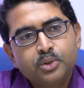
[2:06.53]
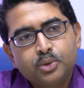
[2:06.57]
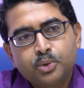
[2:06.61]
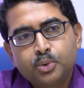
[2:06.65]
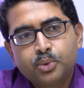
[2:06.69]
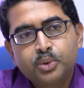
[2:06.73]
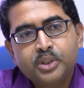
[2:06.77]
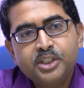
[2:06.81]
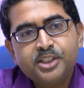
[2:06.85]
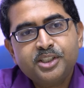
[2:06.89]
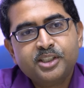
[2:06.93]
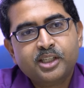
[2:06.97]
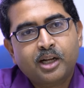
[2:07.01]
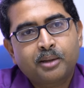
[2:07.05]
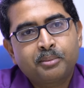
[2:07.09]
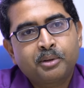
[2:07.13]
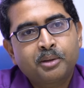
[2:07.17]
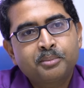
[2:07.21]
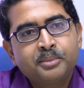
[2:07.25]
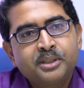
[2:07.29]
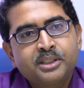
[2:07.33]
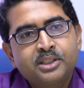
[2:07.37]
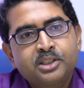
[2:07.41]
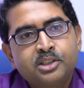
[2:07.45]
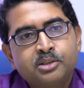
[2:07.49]
রুগী
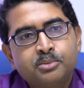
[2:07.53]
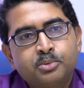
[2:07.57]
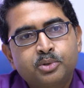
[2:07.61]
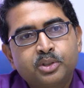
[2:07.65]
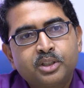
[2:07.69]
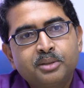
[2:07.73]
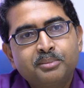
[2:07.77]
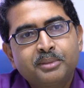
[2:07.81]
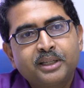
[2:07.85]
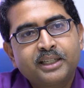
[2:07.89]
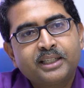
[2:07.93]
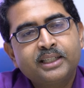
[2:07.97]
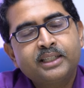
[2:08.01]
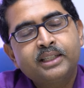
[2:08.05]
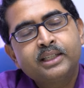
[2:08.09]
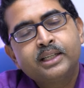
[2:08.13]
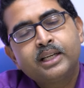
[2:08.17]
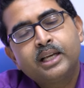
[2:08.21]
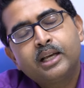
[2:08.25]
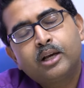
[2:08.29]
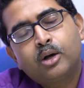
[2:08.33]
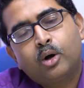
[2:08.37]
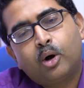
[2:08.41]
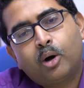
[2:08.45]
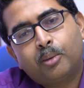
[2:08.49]
স্বাভাবিক জীবনে মানে
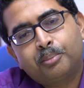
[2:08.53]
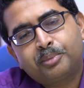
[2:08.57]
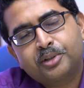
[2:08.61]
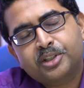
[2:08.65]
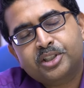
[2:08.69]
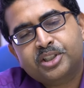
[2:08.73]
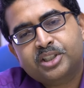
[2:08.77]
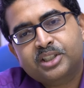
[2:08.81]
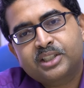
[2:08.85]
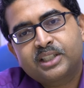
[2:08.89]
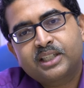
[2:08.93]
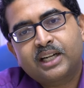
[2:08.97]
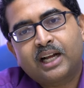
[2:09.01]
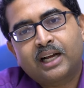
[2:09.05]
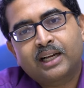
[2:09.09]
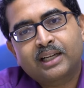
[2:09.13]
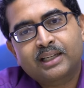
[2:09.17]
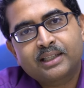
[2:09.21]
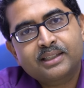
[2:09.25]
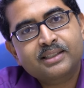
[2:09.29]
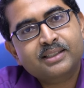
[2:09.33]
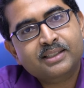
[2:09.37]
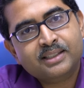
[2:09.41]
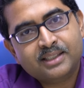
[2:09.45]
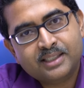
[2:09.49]
অপারেশনের
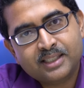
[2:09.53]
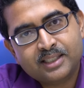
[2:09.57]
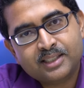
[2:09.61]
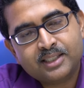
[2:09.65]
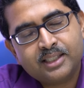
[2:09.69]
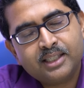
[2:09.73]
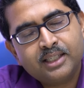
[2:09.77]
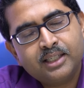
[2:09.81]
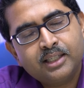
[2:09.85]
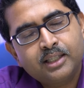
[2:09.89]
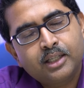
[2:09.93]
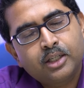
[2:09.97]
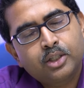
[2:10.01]
আগের স্টেজে